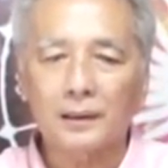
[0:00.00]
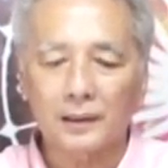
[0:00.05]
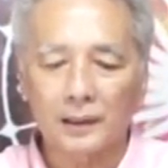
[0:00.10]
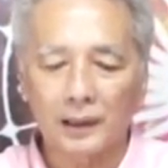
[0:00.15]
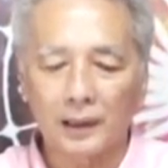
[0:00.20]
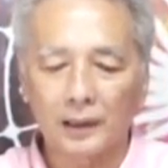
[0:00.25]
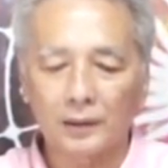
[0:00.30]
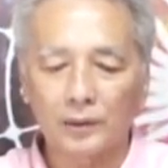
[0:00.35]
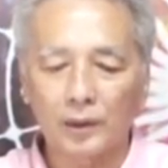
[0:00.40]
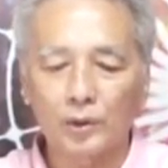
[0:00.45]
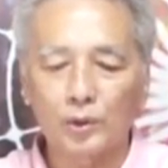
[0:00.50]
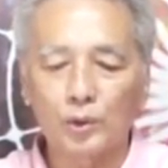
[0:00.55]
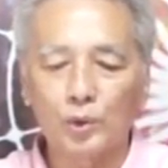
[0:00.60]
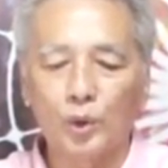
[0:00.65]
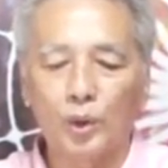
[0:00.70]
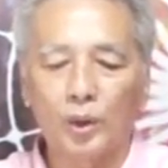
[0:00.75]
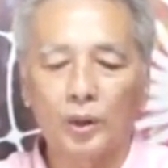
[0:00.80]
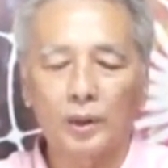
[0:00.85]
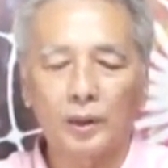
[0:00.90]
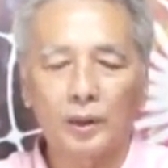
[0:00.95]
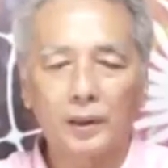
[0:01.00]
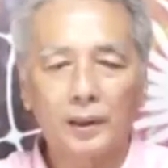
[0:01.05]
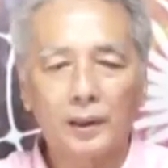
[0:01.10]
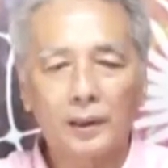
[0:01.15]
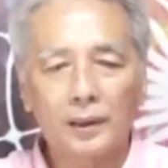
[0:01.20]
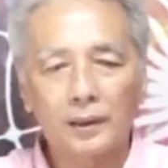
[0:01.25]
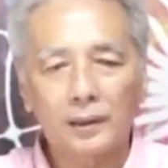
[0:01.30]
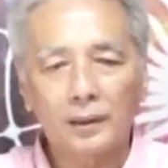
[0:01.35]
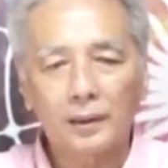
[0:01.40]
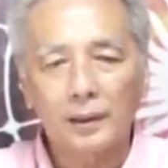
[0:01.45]
เกิดจนช่วง
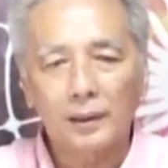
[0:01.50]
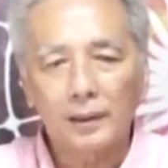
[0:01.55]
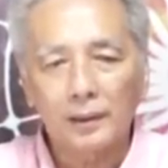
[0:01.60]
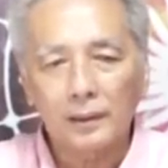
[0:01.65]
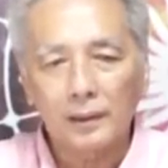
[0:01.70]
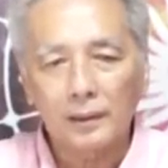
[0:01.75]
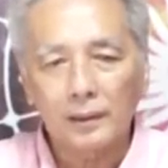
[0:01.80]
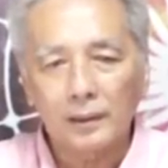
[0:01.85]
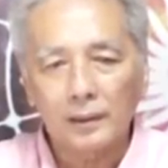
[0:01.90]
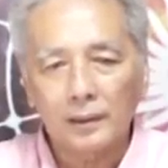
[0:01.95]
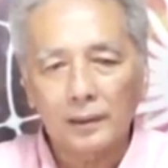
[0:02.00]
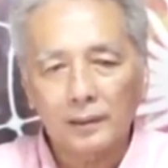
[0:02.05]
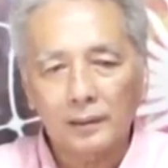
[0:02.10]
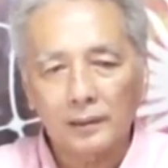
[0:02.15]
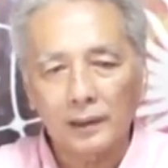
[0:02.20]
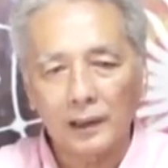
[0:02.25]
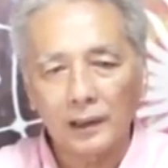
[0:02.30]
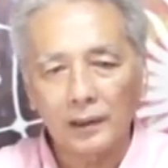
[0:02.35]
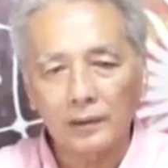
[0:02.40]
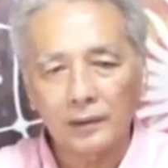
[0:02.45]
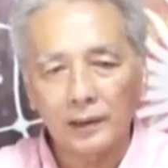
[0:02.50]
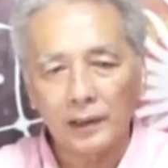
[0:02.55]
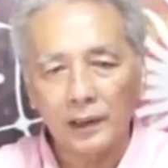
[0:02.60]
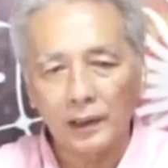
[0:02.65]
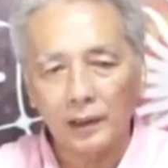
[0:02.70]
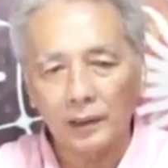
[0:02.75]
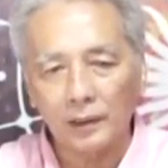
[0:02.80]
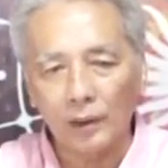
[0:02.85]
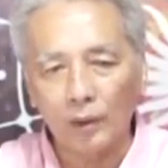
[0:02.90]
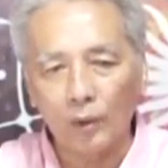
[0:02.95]
ตีสี่
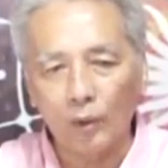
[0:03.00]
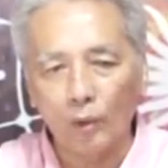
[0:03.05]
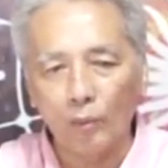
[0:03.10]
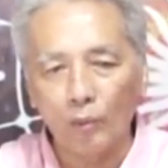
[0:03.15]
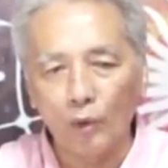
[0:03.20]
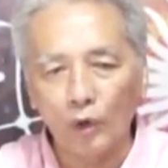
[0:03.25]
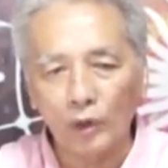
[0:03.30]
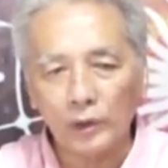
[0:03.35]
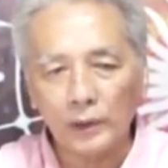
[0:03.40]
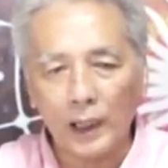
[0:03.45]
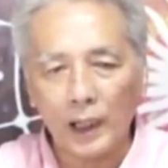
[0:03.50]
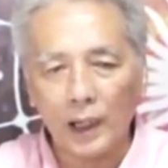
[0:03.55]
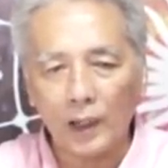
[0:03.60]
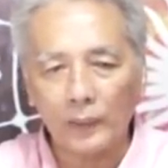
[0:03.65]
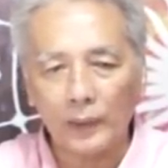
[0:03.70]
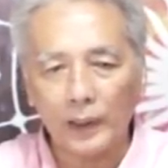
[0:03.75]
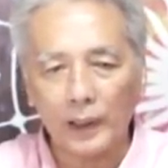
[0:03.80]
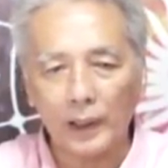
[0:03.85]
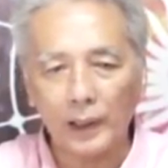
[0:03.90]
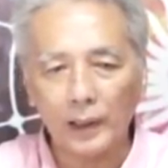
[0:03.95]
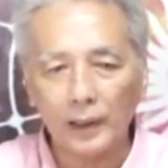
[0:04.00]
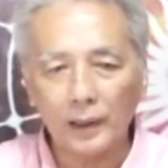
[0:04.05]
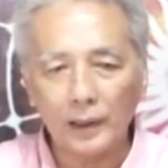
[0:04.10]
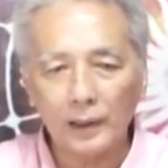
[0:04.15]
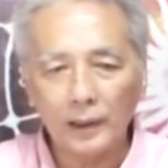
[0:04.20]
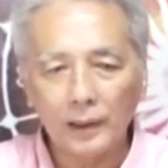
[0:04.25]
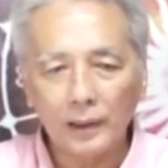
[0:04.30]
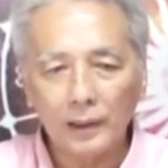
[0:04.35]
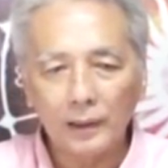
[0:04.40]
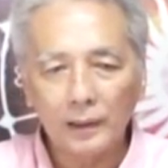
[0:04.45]
ถึงหกโมงเช้าเนี่ย
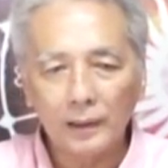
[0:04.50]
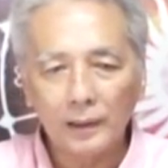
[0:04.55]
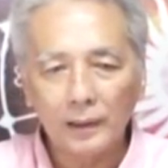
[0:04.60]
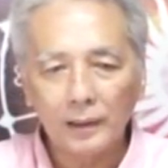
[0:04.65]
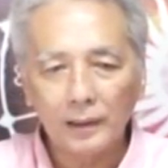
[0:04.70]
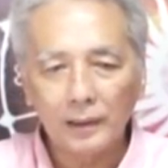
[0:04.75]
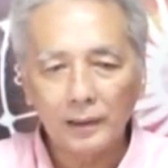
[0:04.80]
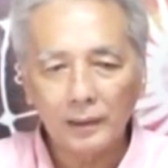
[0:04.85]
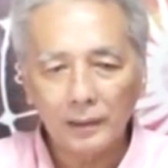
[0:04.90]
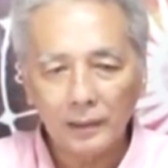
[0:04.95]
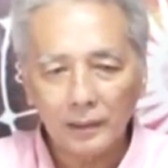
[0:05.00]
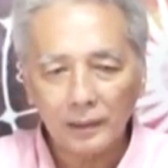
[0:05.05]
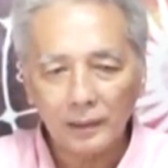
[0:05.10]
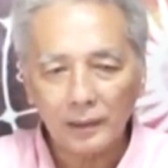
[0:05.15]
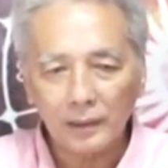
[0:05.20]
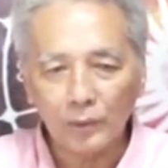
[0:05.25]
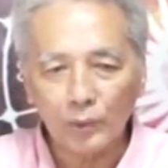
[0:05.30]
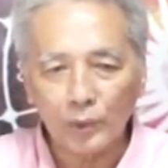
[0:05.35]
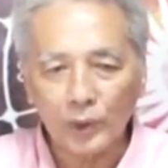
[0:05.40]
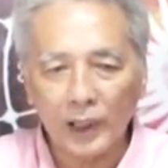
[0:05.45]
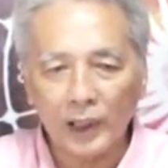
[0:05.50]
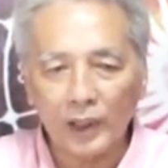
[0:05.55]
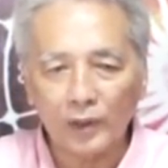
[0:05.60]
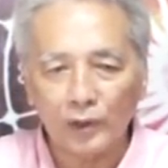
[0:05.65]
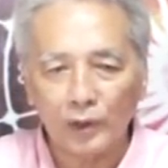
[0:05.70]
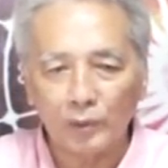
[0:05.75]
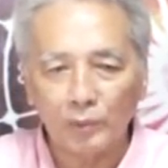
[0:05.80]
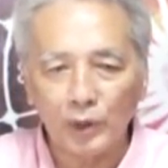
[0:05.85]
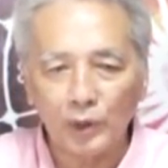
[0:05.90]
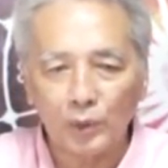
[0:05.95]
อยู่ในรา
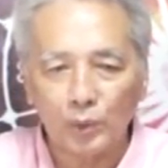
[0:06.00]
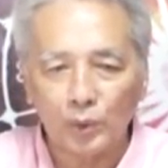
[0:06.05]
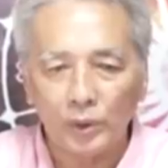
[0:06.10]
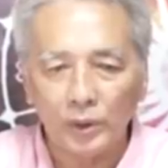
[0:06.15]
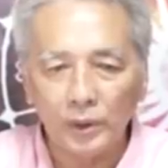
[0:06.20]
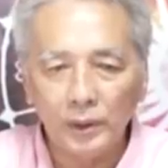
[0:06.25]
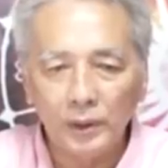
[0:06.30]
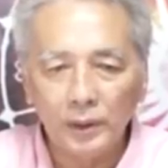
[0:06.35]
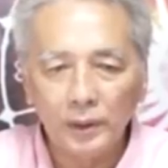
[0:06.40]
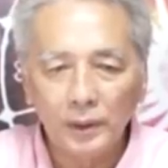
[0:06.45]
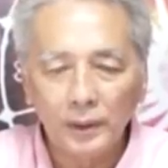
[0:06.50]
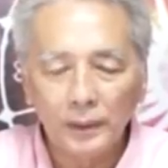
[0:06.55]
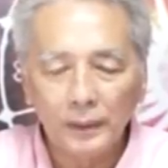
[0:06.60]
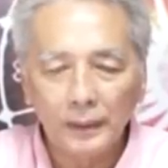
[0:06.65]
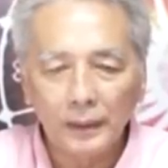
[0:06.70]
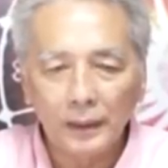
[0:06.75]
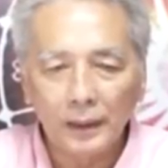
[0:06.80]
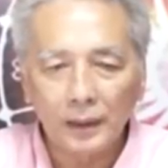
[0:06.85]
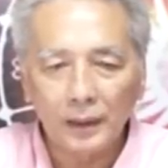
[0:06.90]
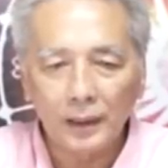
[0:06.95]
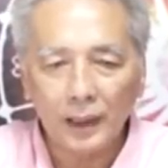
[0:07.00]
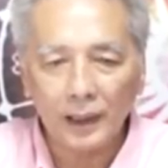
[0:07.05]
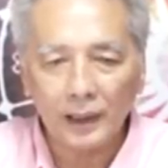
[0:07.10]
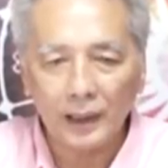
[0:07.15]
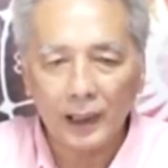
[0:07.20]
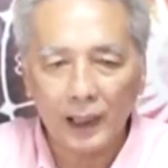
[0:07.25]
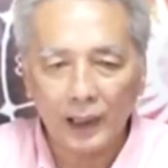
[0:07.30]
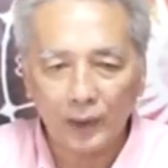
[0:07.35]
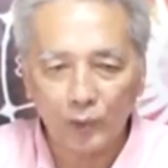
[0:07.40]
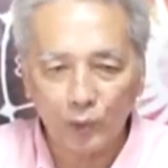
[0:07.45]
ศีมิถุน ลัค
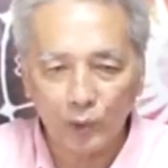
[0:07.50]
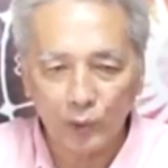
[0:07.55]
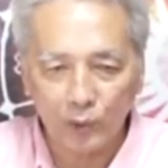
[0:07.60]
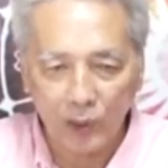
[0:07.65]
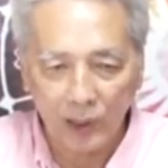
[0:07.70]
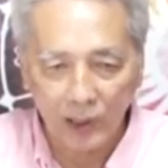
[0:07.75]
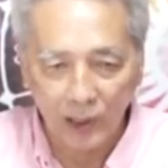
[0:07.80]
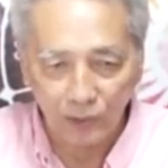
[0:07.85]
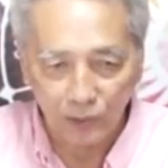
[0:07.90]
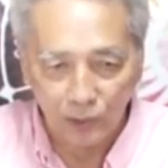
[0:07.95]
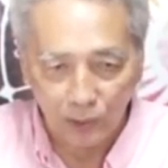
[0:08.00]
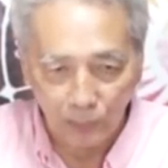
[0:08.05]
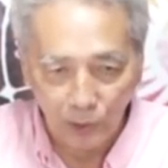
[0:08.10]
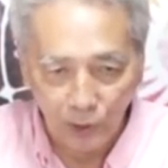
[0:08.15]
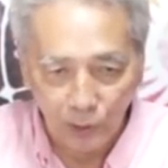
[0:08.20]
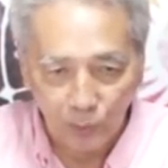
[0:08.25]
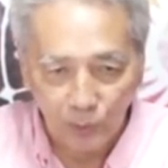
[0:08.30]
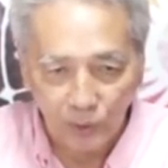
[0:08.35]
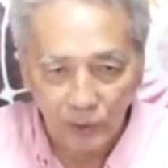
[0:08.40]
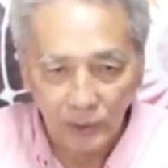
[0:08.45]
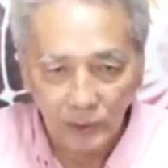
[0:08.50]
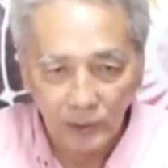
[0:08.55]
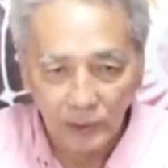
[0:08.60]
นาอยู่ในราศีมิถุน